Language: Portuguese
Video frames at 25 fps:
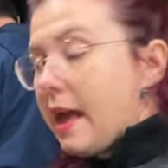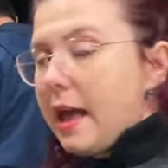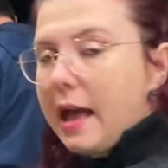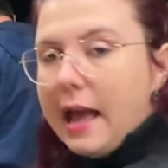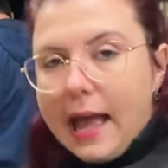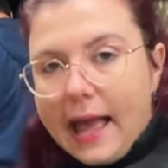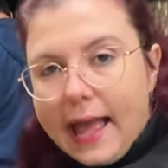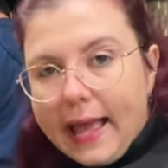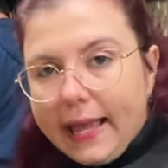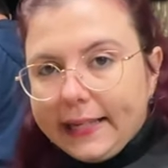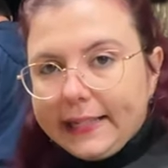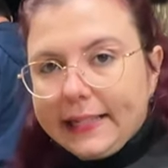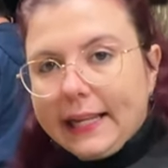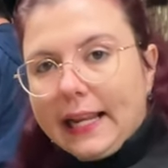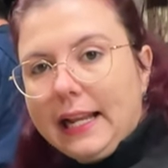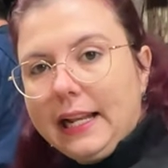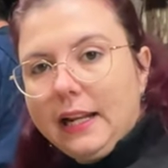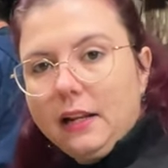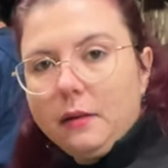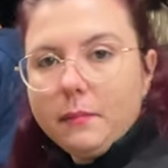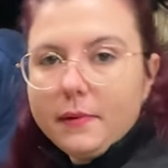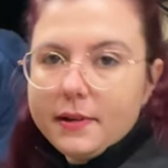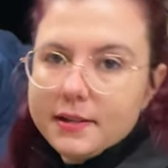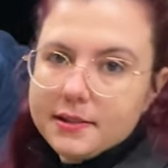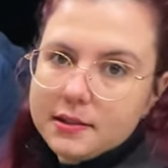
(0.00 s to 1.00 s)
Ah,
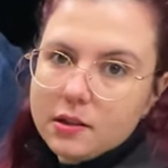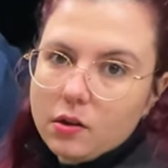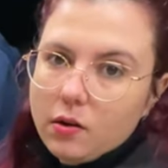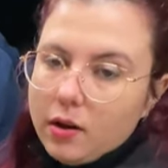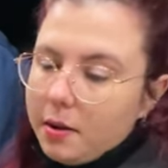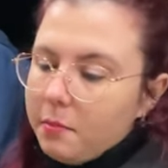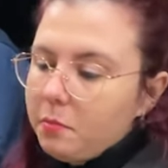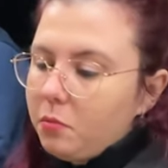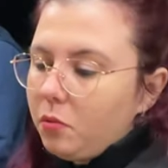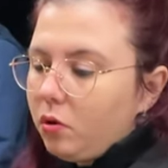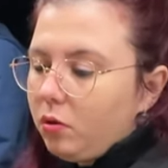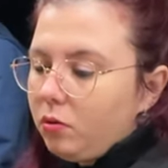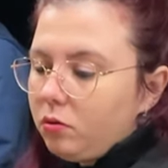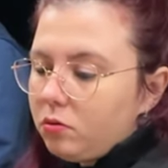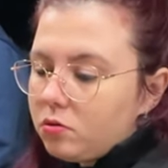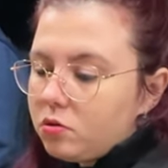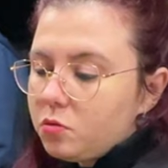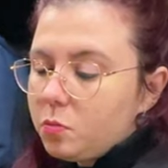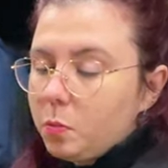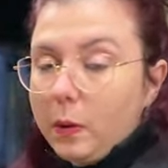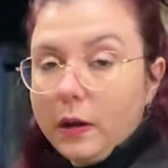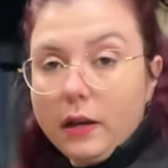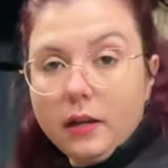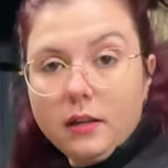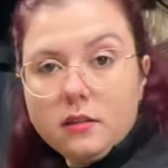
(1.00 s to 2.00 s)
Kelly, mas não é muitos
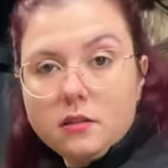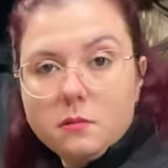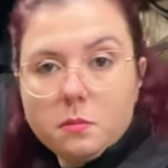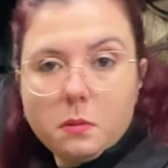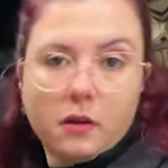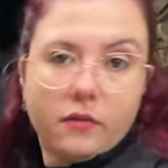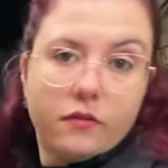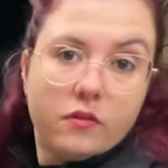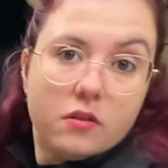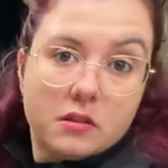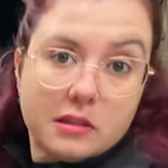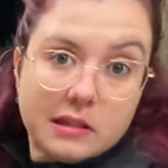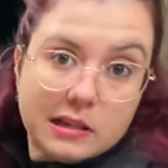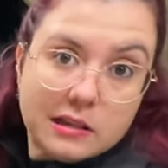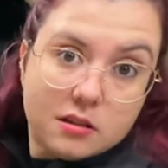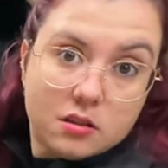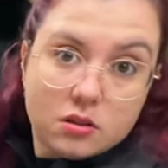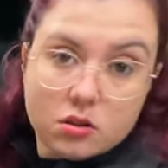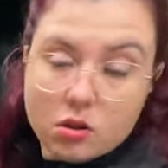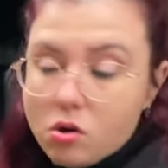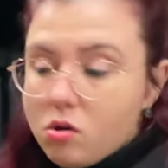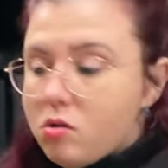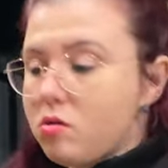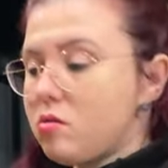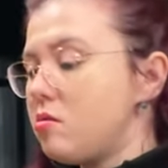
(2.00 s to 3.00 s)
pães para vocês
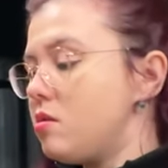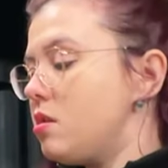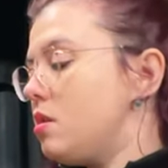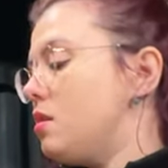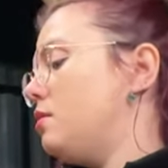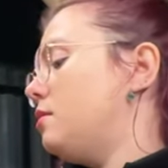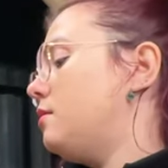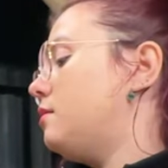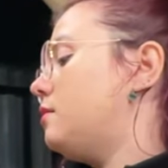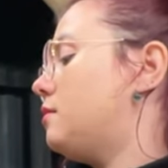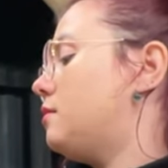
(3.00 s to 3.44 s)
dois.